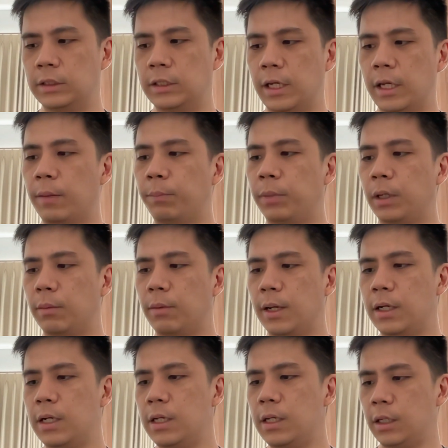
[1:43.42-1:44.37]
saya
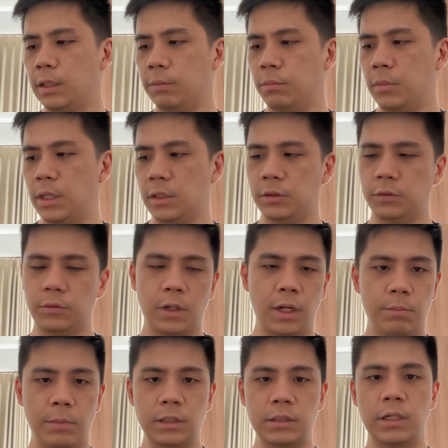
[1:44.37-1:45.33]
pribadi lebih
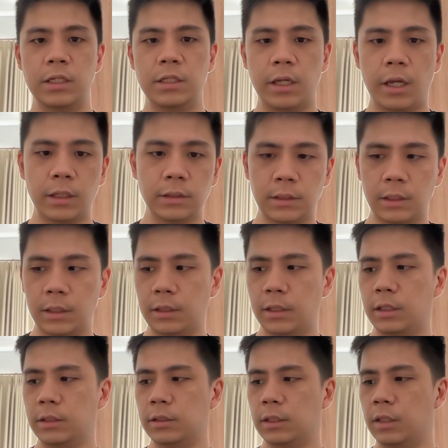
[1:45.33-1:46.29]
suka Mazda CX-3
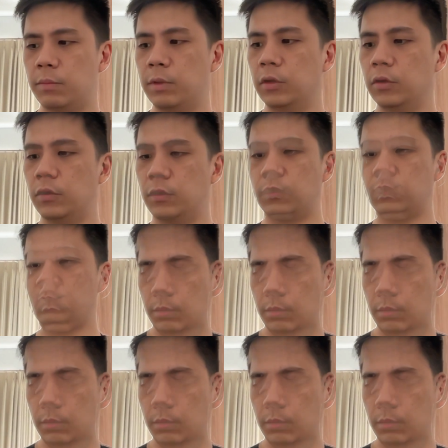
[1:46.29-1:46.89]
dari segi bentuk.